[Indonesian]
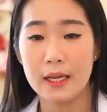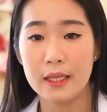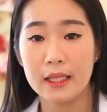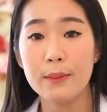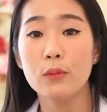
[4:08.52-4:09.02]

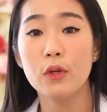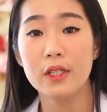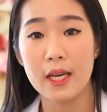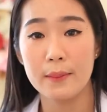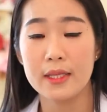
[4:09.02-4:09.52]

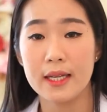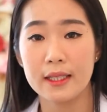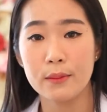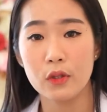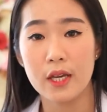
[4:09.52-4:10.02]
timbulnya bisa
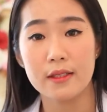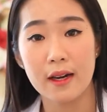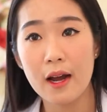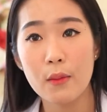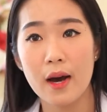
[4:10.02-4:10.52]
timbulnya
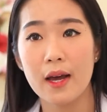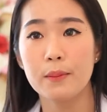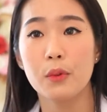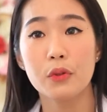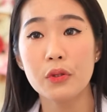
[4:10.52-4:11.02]

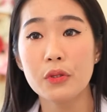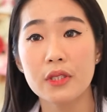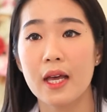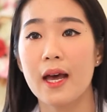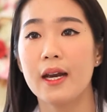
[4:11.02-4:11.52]
jerawat,
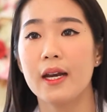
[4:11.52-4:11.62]
beruntusan